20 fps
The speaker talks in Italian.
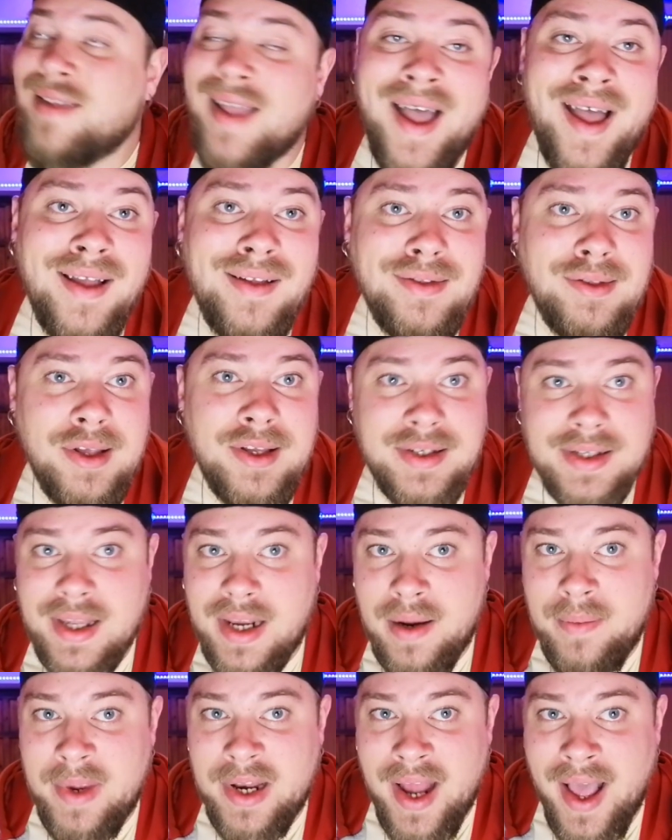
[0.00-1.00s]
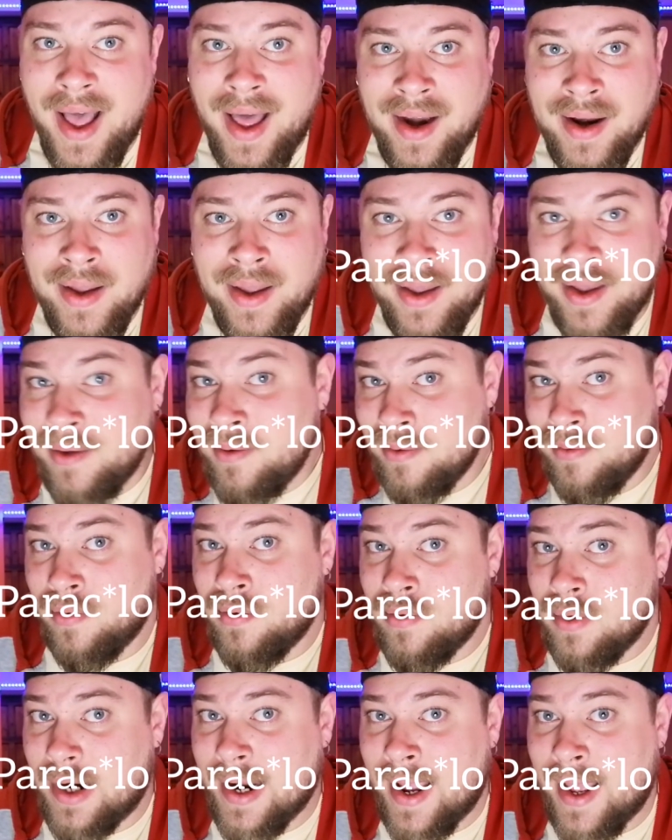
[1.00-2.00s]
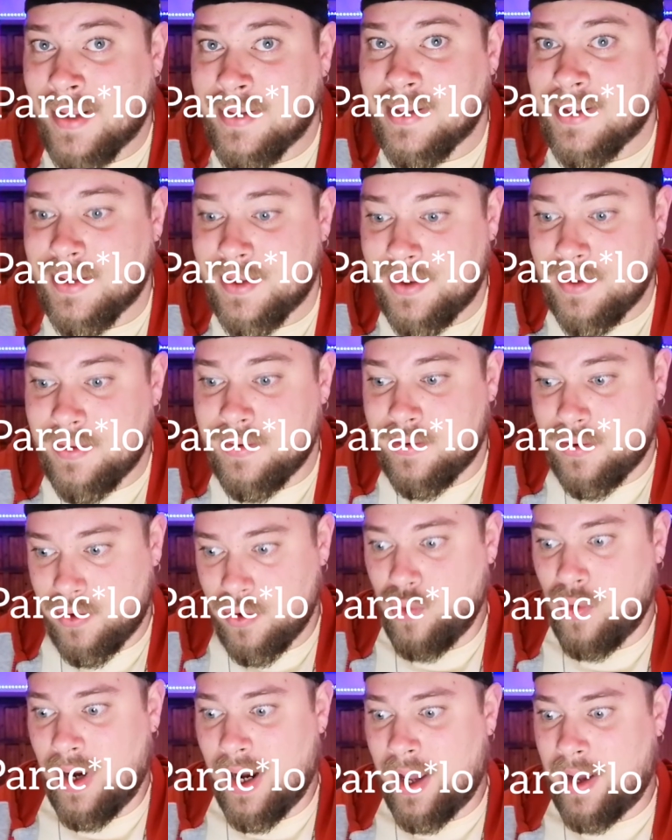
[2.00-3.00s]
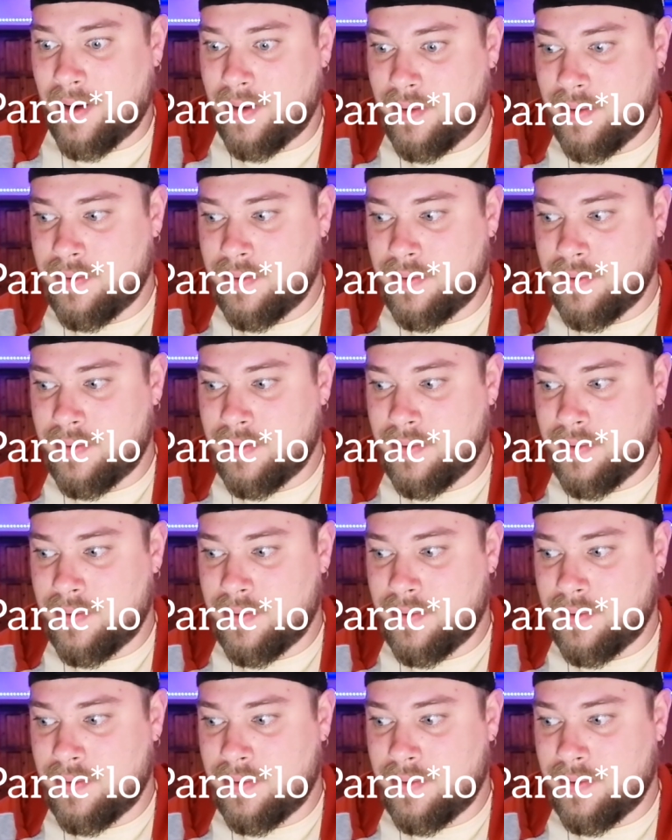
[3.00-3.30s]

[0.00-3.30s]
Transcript: da discriminare, eh? Ragazzi, nulla.